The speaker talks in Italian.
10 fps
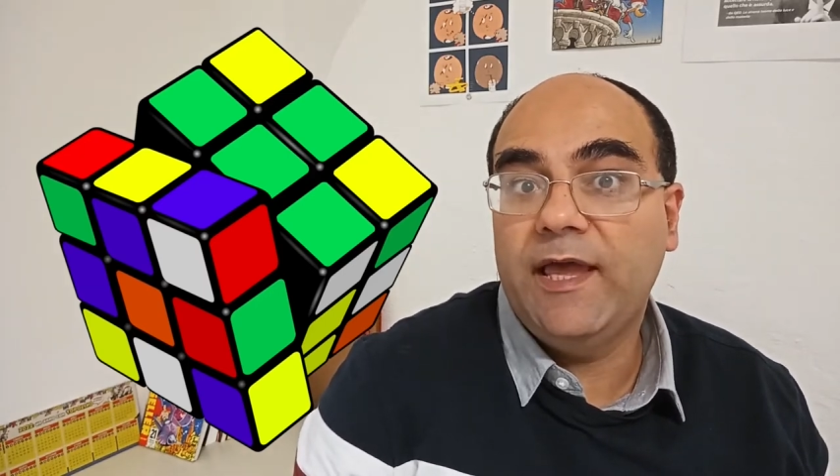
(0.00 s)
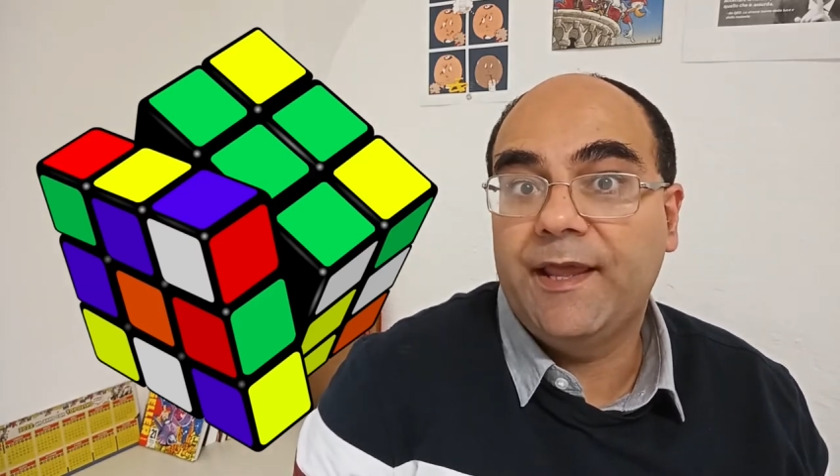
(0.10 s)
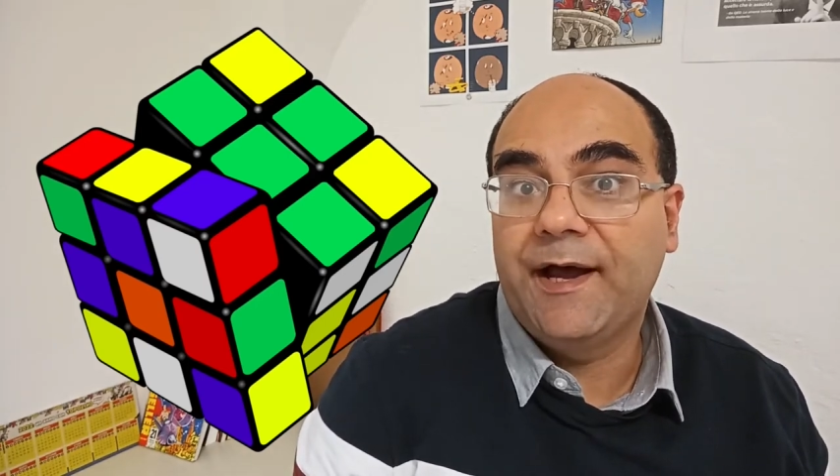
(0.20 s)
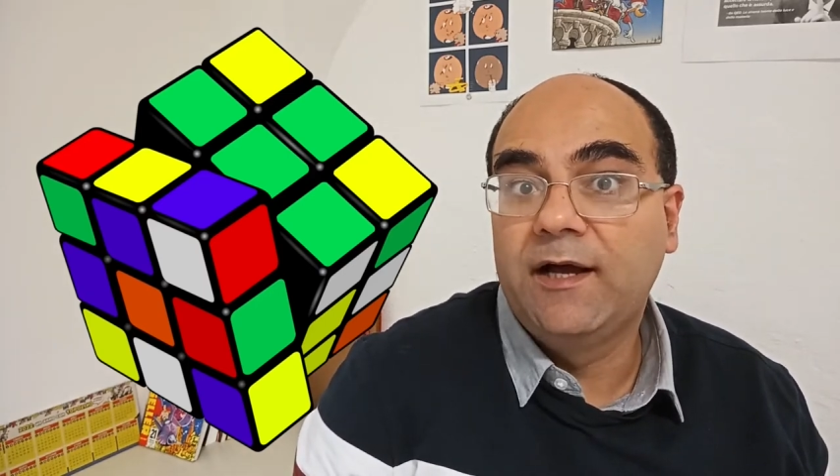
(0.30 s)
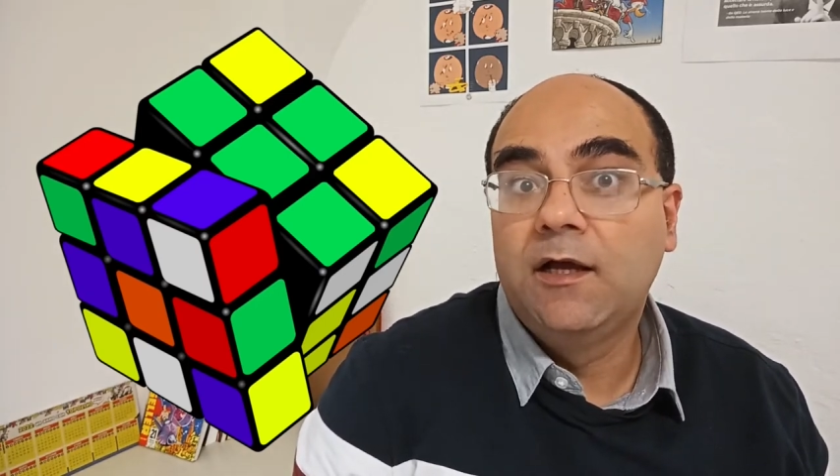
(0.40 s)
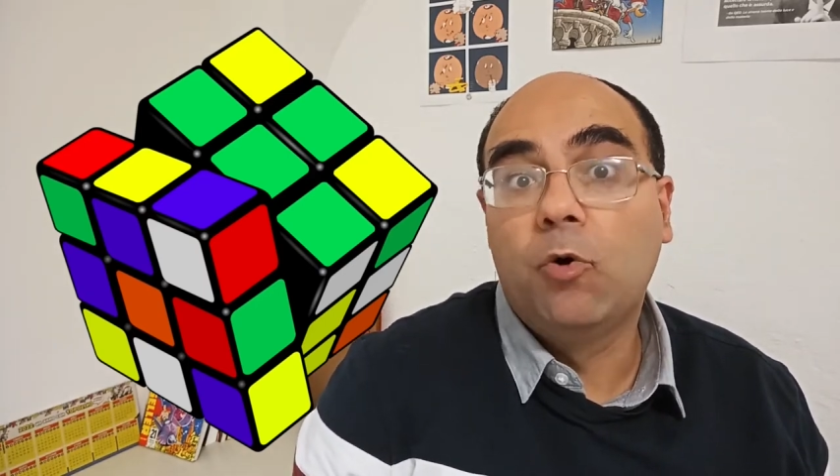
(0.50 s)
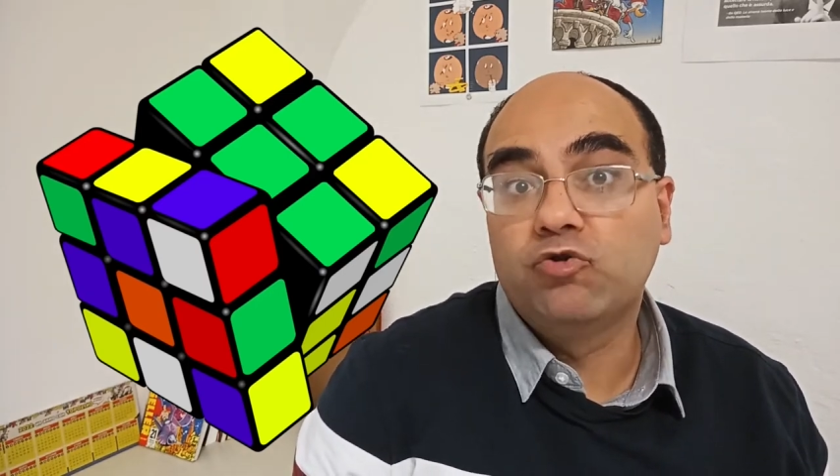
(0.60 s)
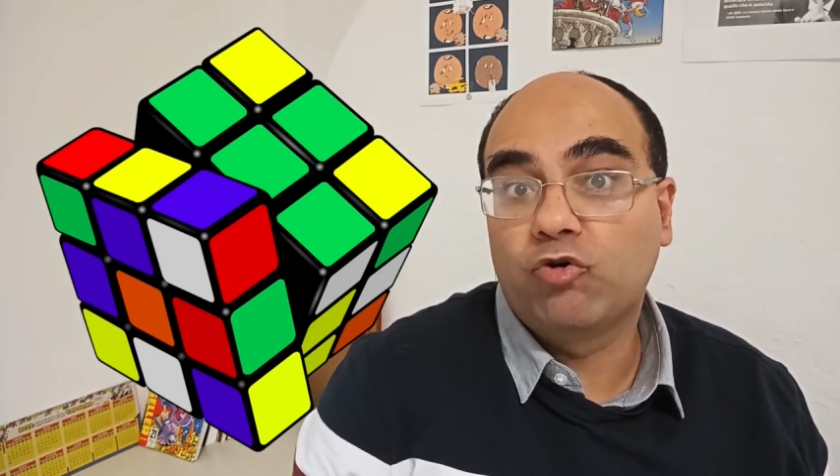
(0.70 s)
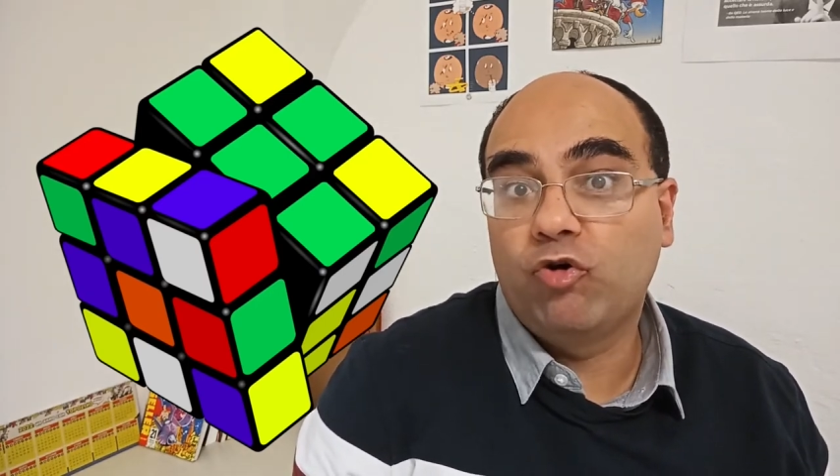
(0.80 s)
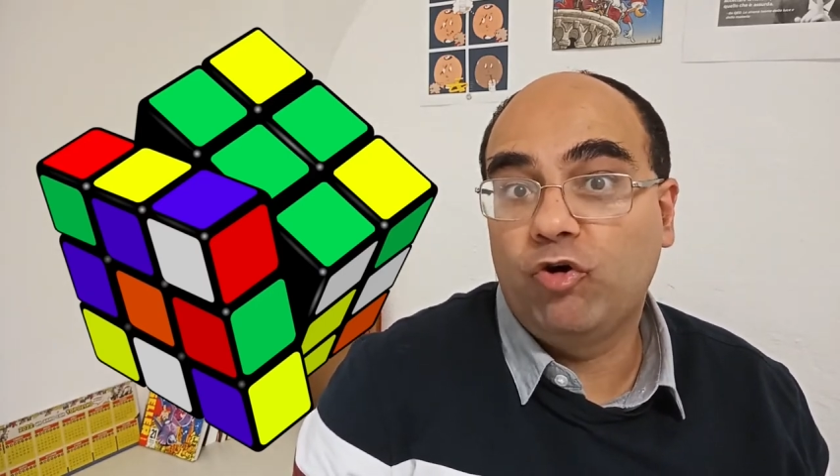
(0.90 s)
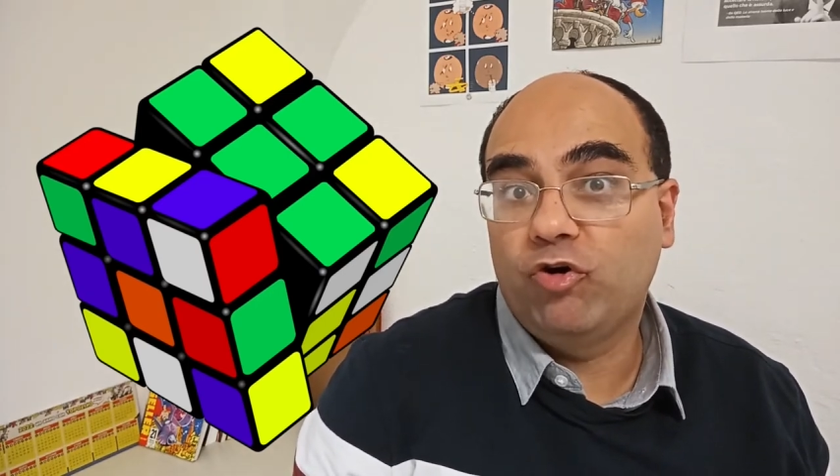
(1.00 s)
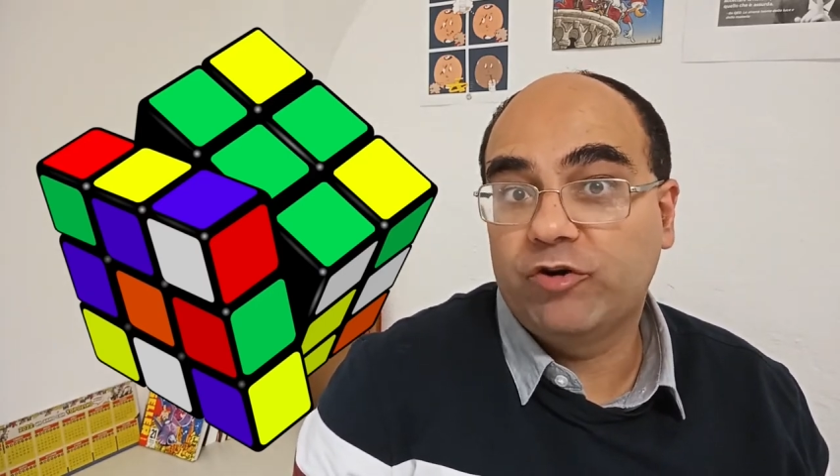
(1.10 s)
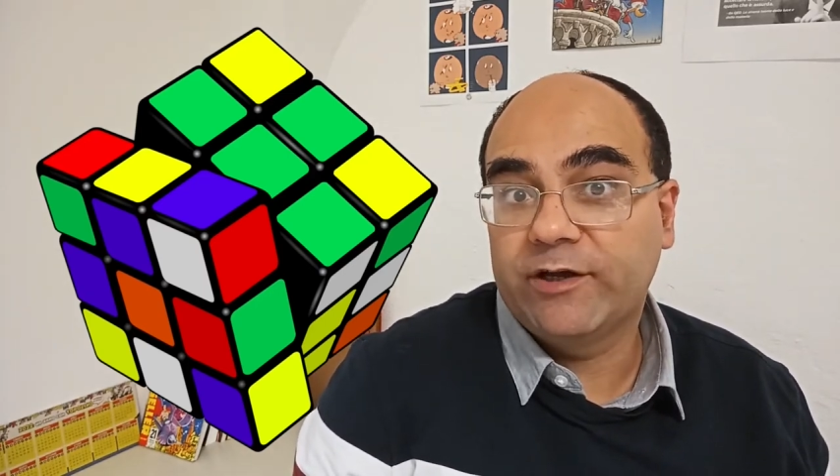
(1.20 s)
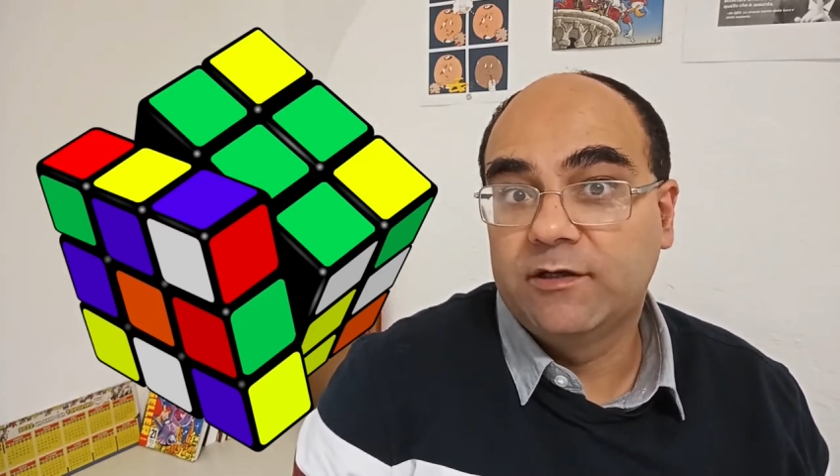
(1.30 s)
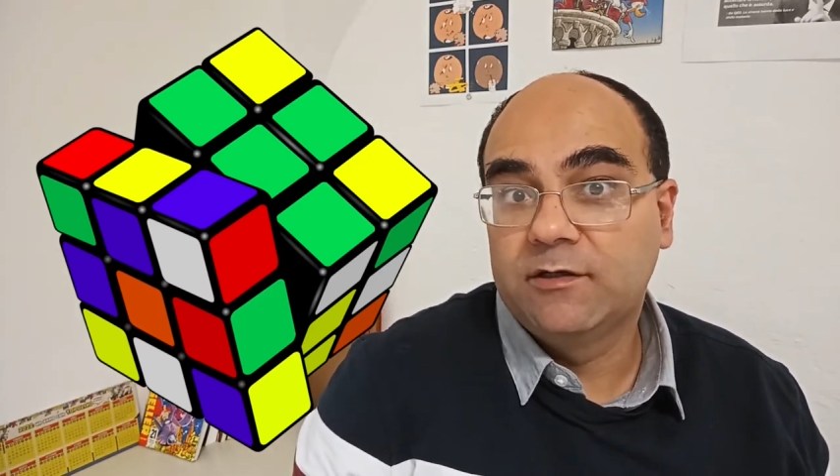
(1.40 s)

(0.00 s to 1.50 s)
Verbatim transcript: era monocolore,